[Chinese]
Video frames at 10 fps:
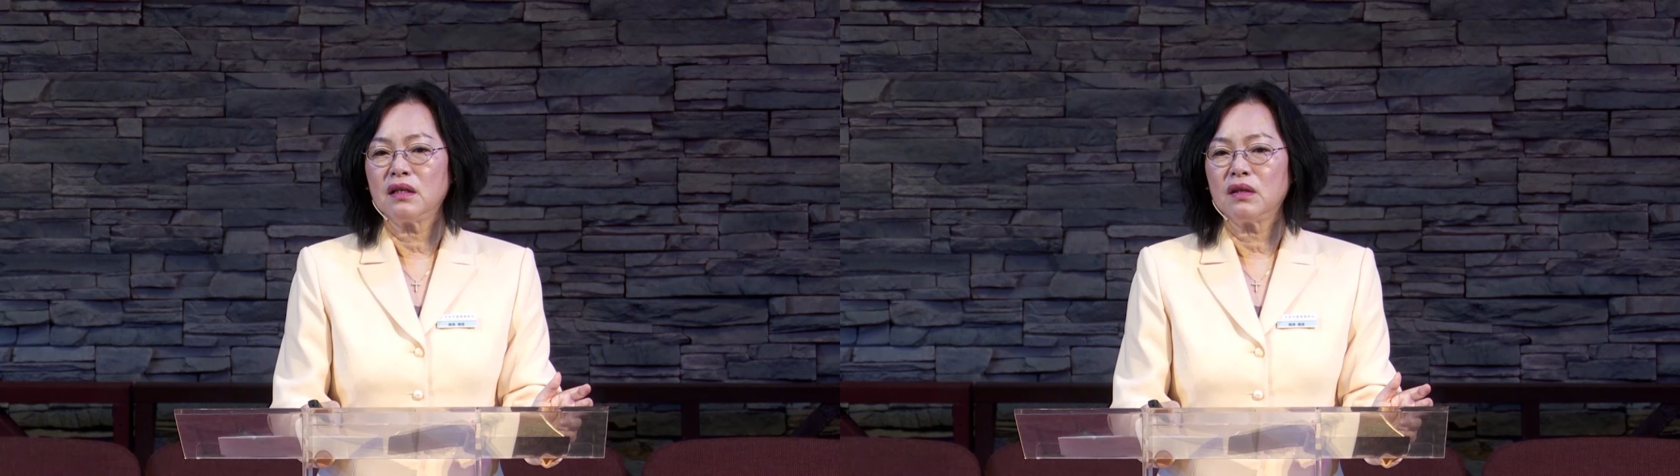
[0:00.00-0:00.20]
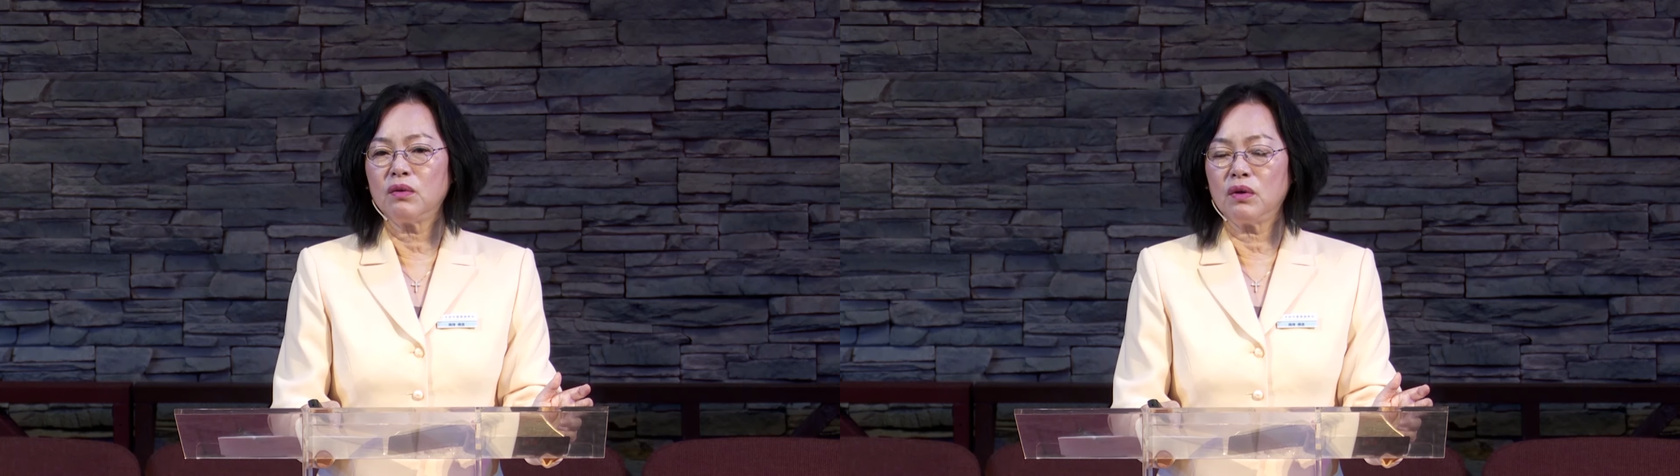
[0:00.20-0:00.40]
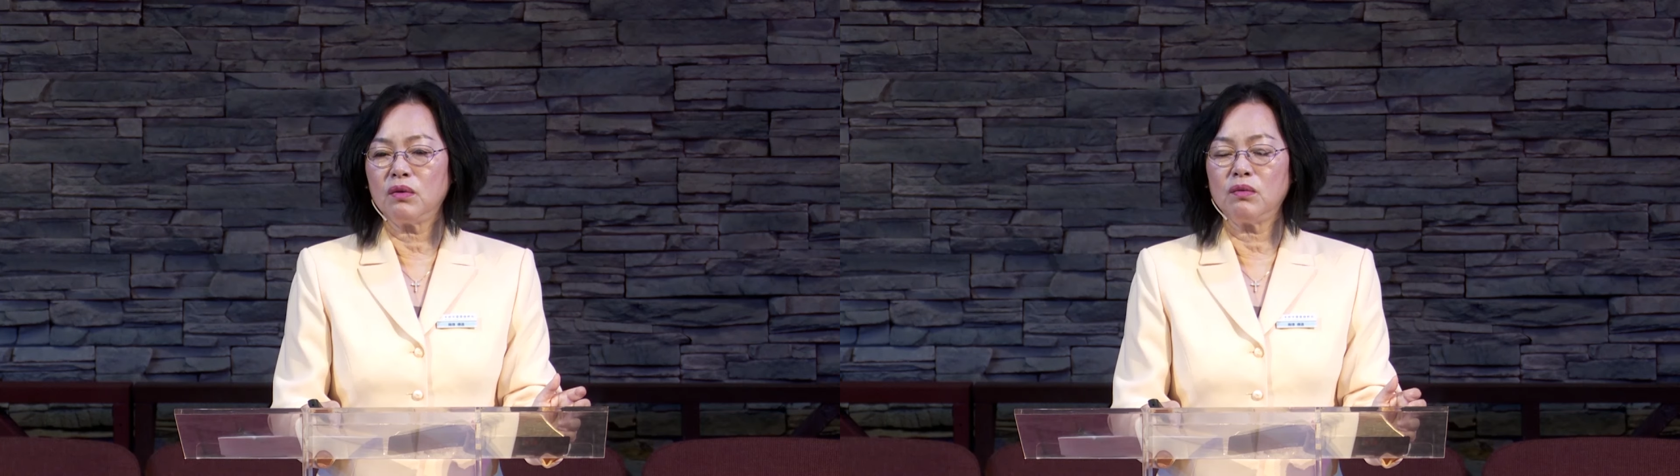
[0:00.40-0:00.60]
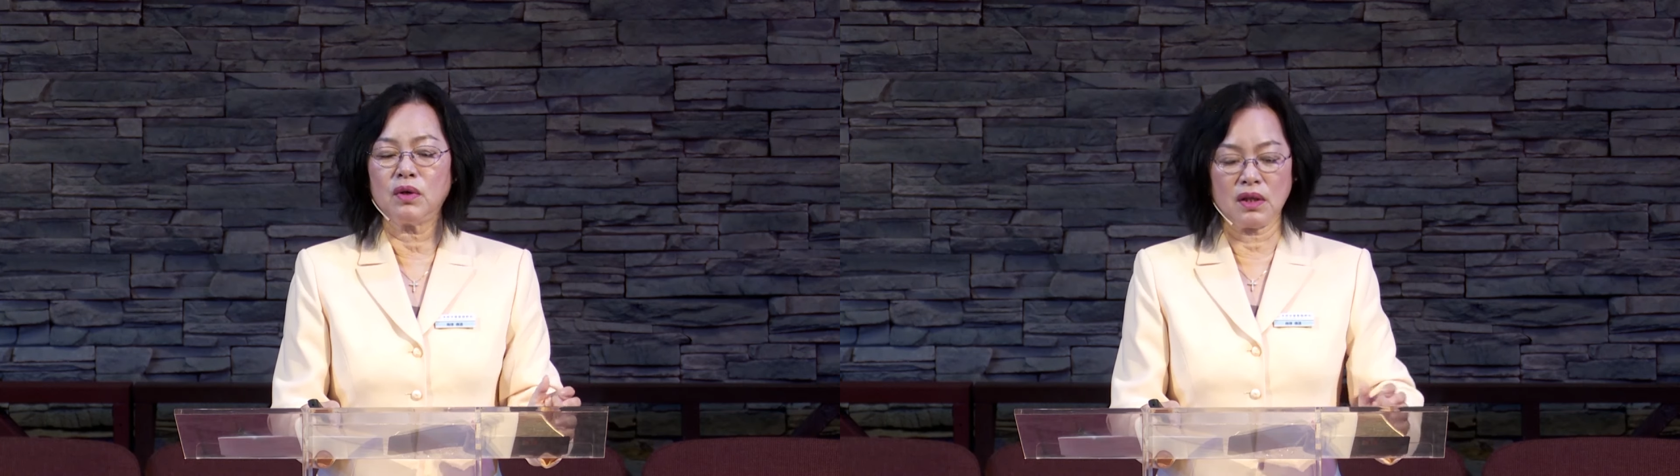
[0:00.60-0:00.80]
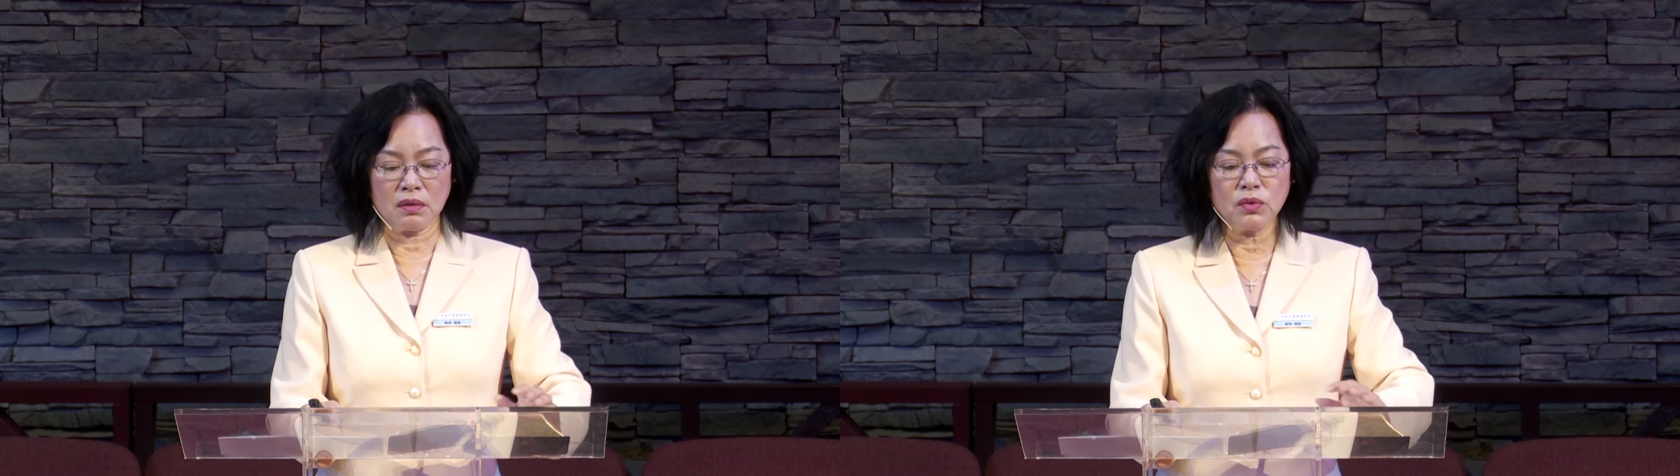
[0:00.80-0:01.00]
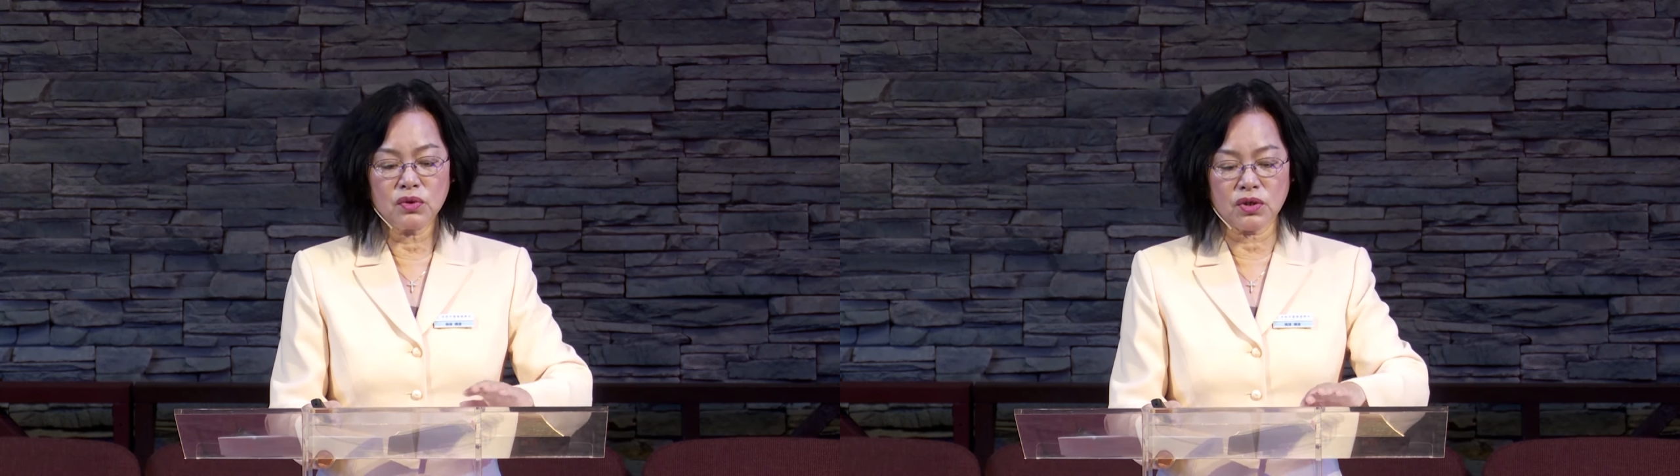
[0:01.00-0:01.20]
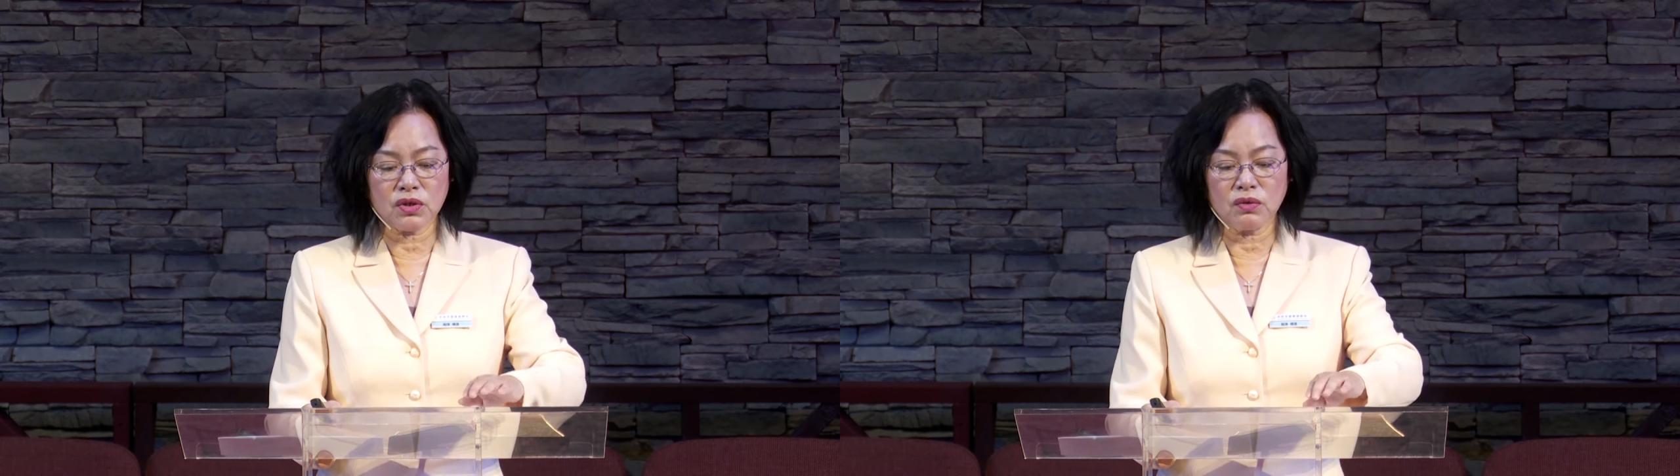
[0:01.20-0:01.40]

我我的牧师，